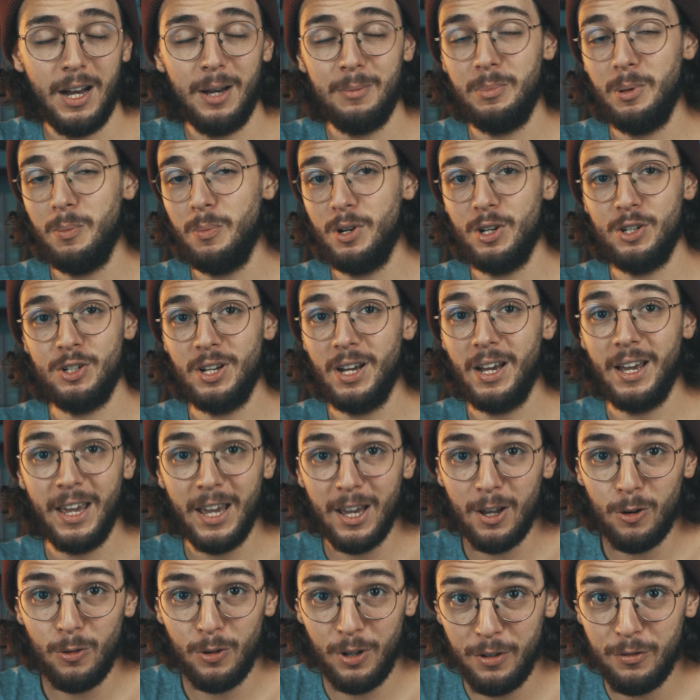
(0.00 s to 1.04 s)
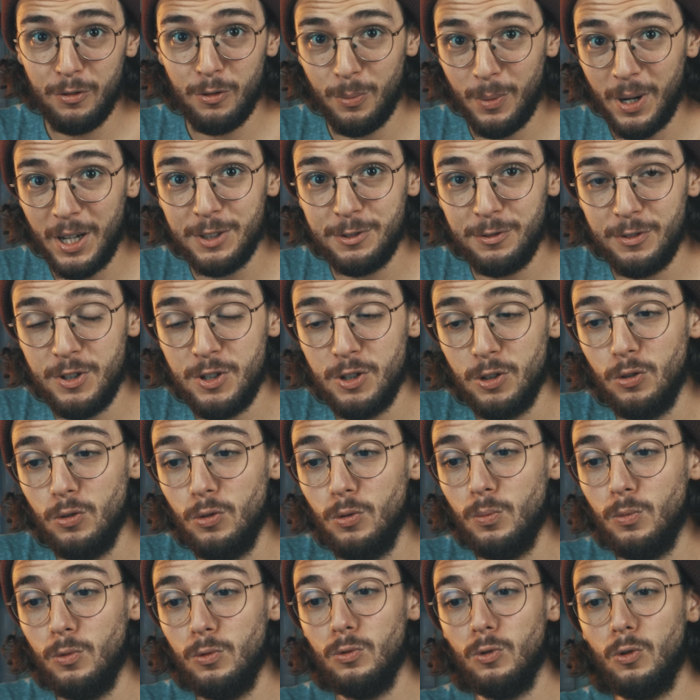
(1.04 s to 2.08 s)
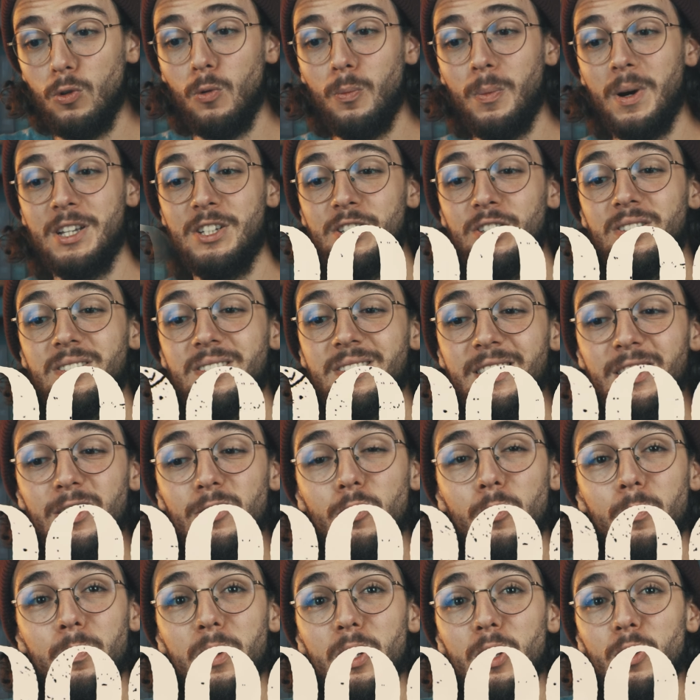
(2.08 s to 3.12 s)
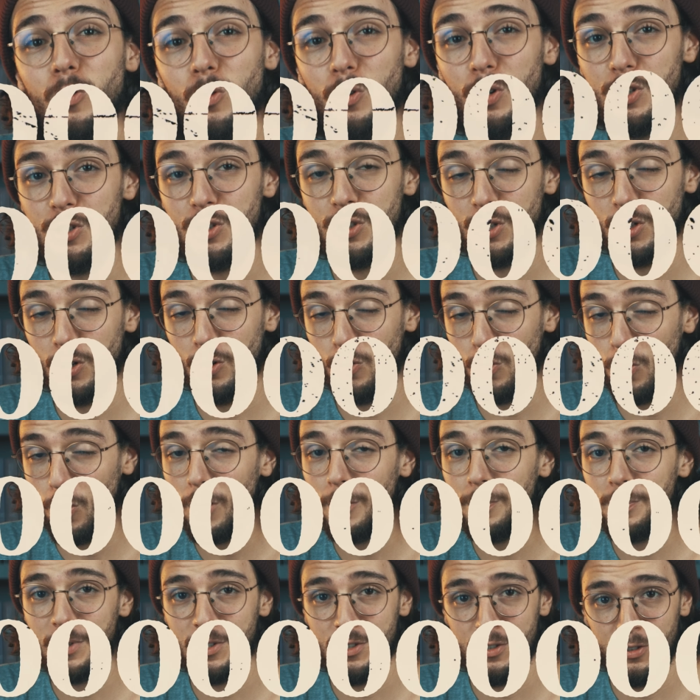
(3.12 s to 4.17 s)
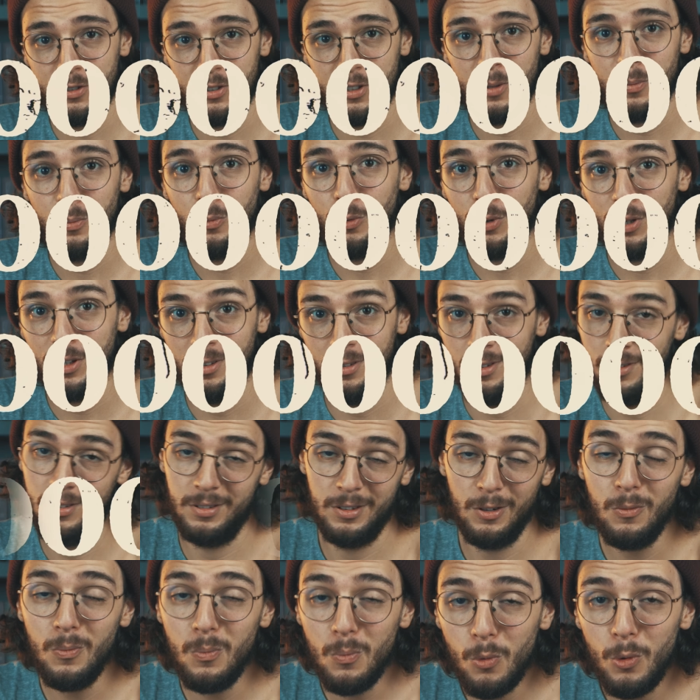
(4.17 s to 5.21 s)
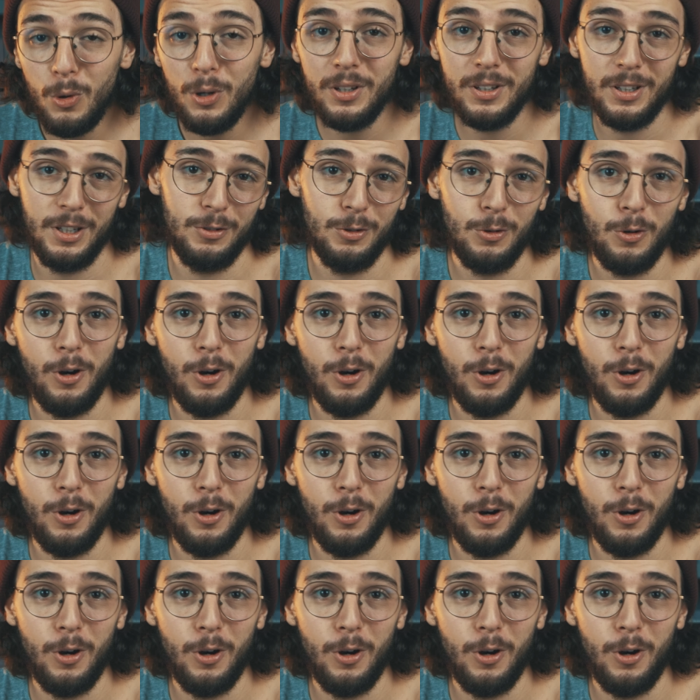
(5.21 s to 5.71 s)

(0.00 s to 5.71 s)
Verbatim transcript: a Bíblia já era o livro mais vendido do mundo com mais de 5 bilhões de cópias distribuídas. São muitas